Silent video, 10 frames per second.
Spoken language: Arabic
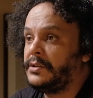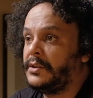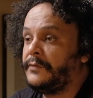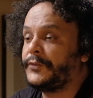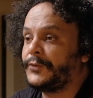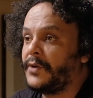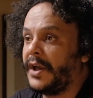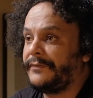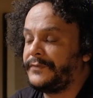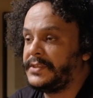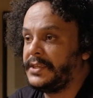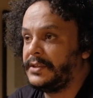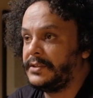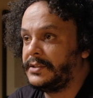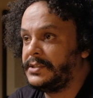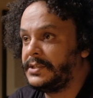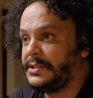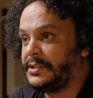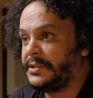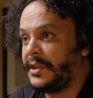الفوتوغراف ديال ديال
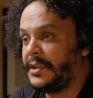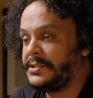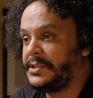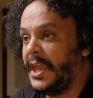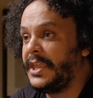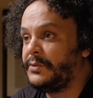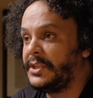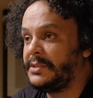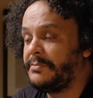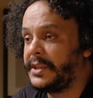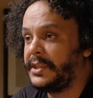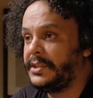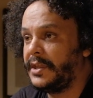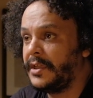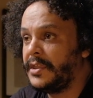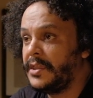ديال الحيوانات البريه